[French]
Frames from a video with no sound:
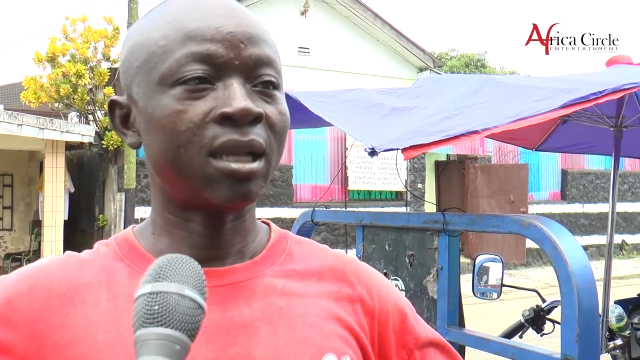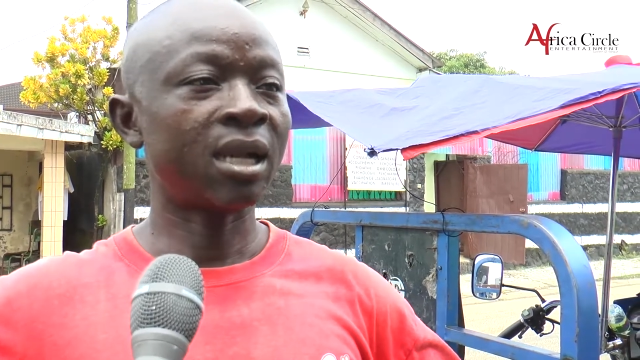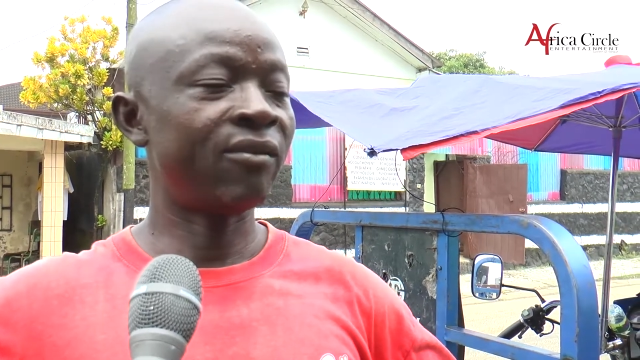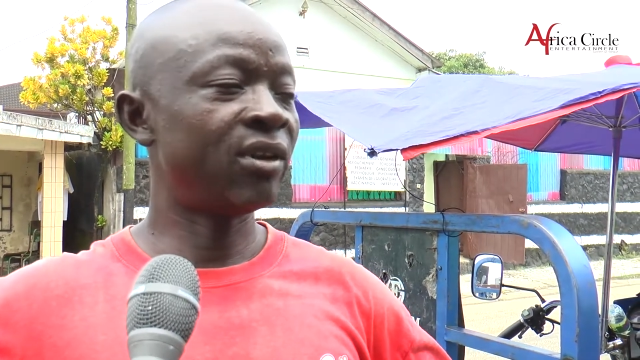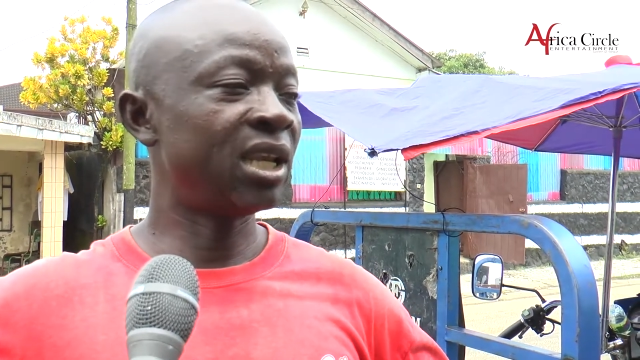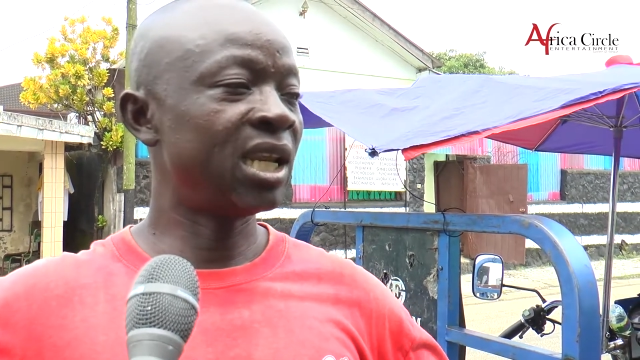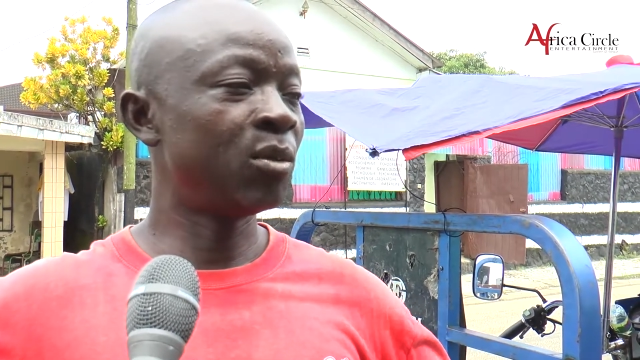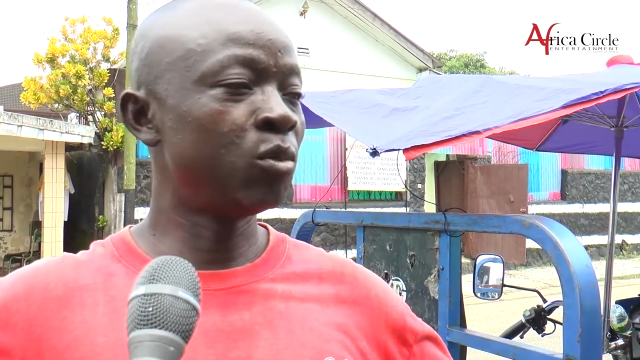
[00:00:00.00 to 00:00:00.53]

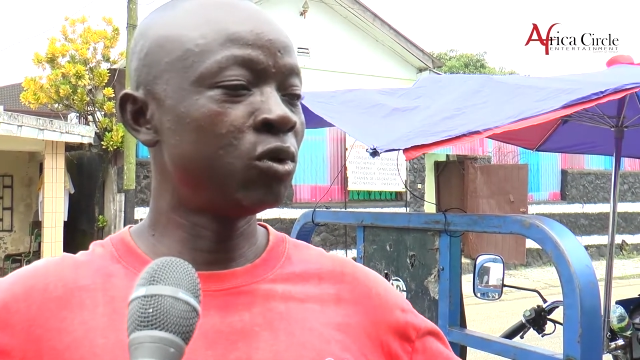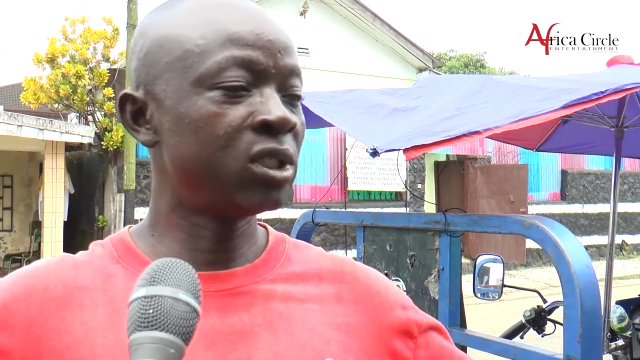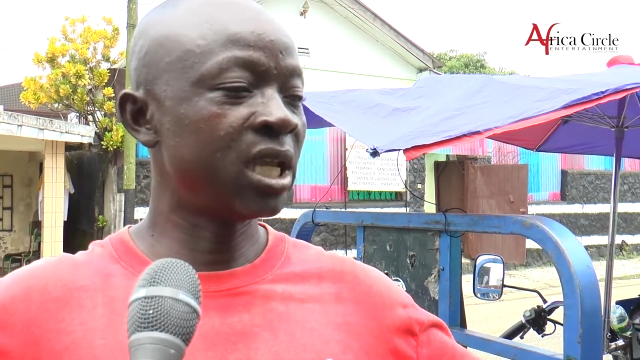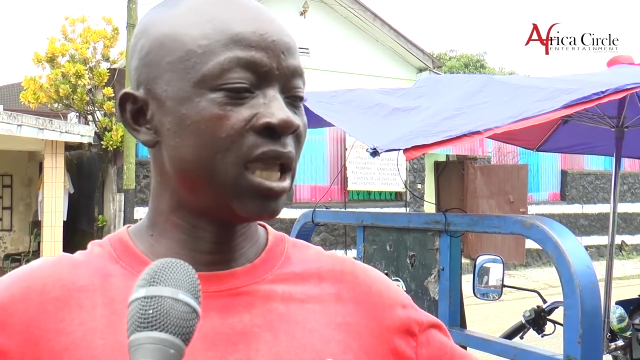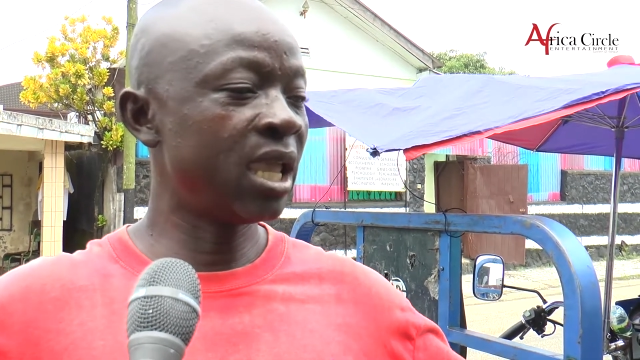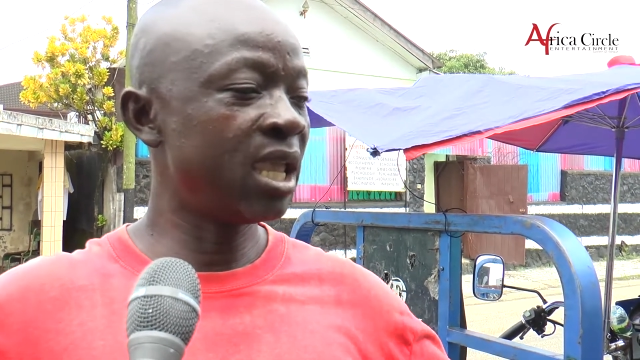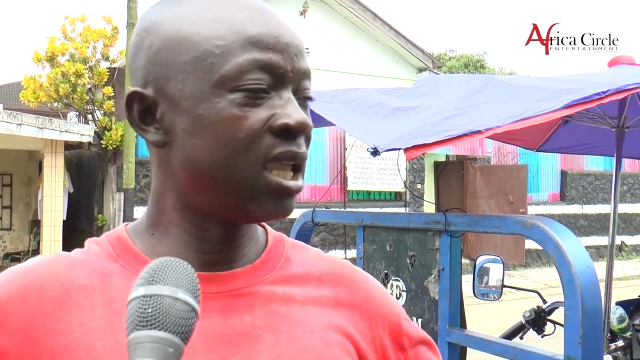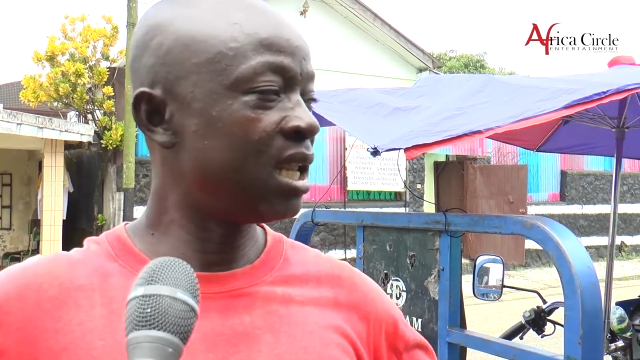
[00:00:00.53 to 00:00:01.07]
avec les
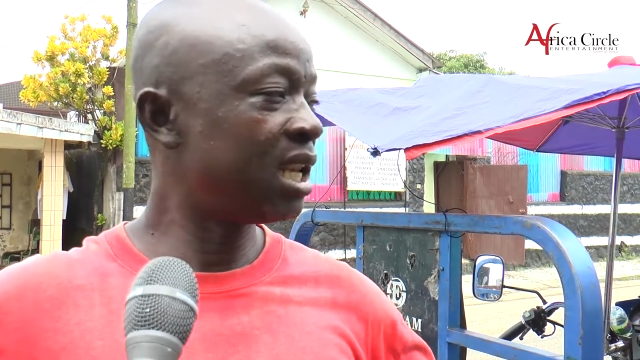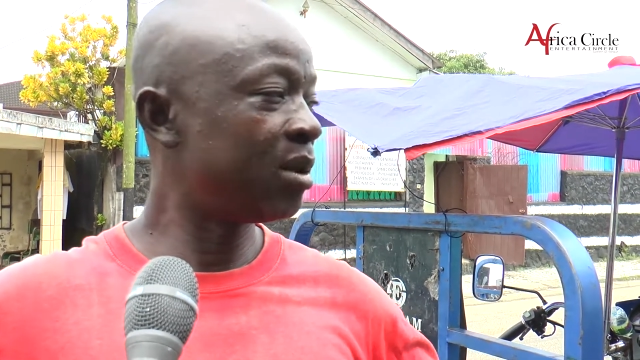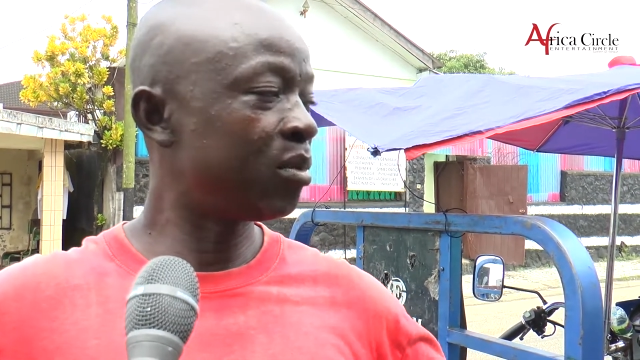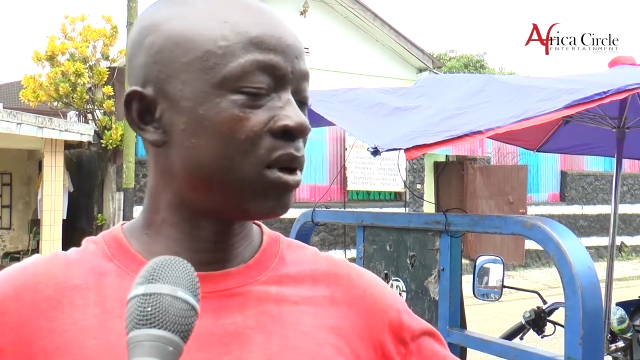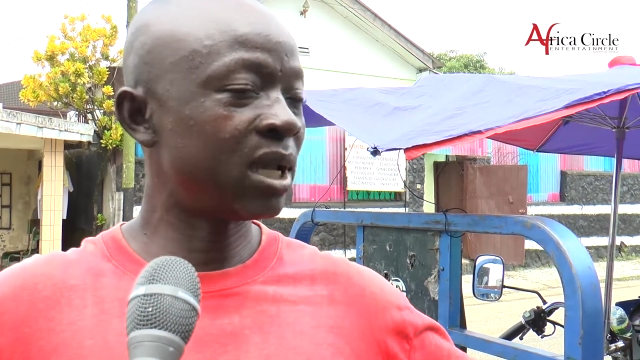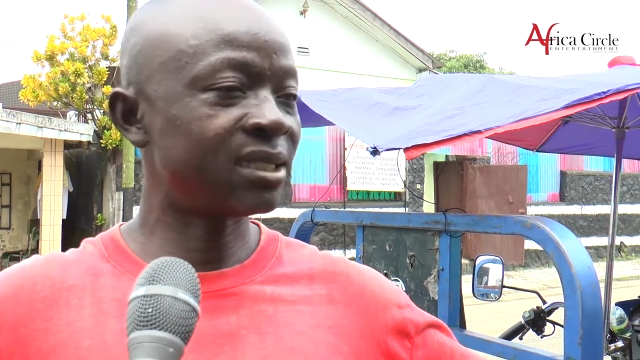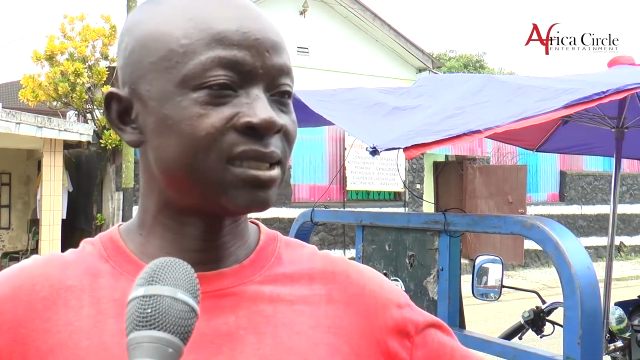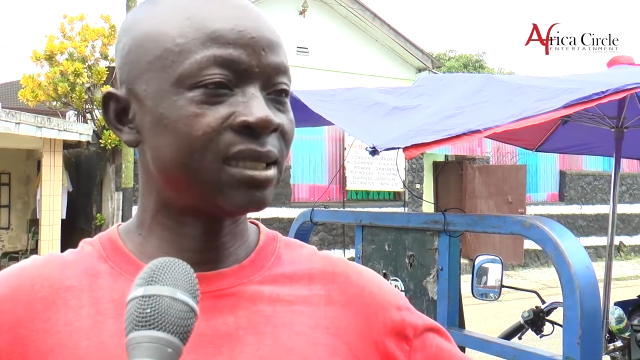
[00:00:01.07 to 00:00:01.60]
bouteilles, les
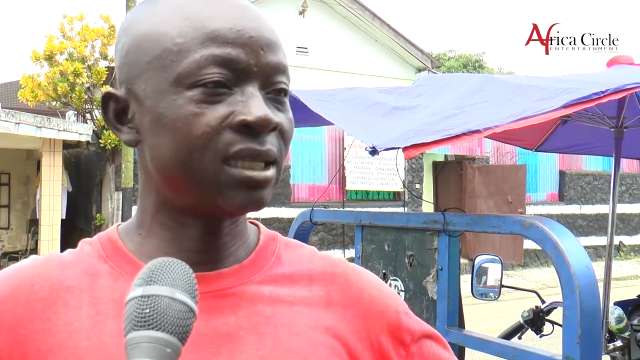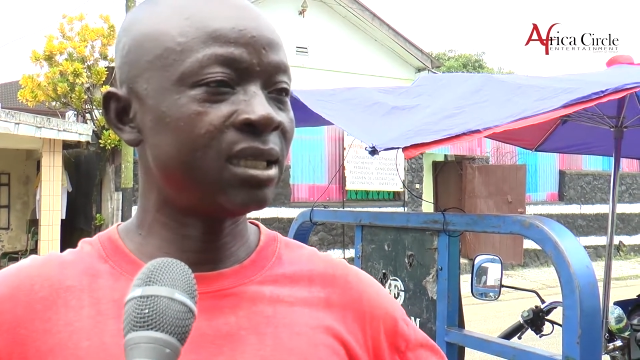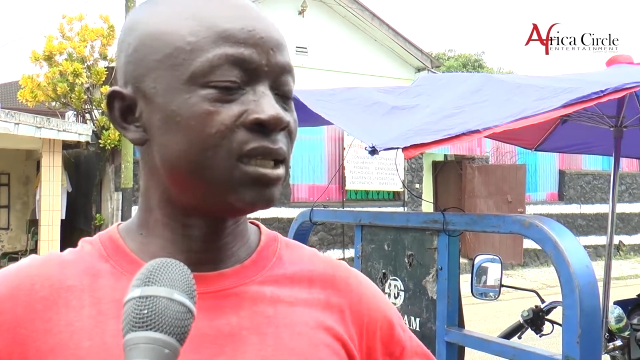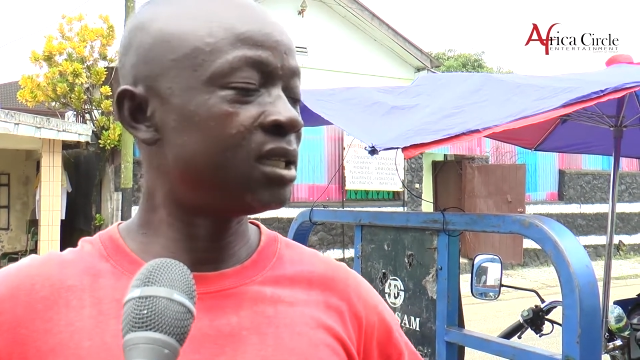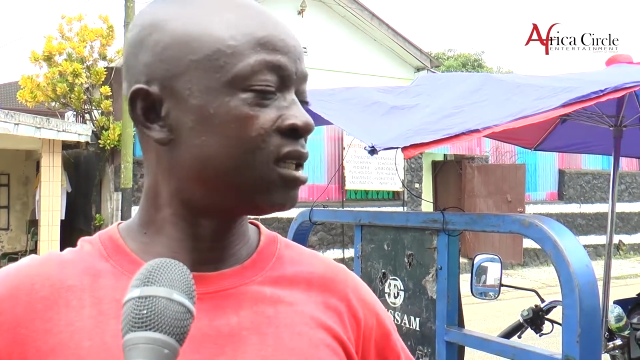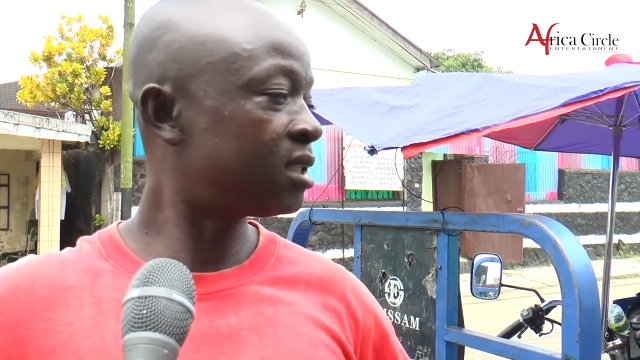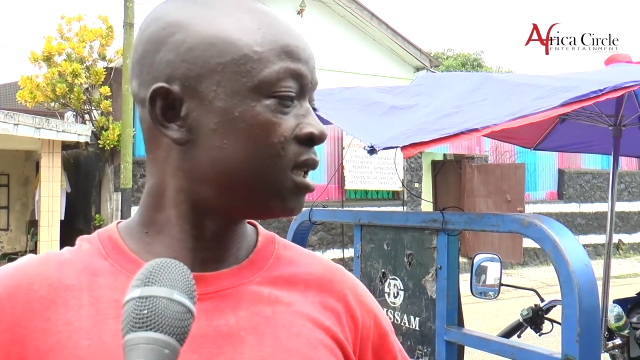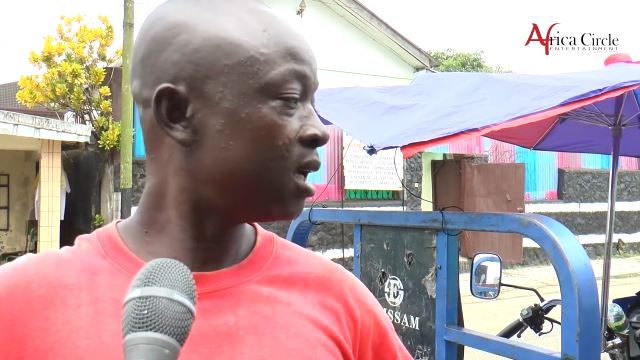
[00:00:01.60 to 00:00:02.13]
plastiques,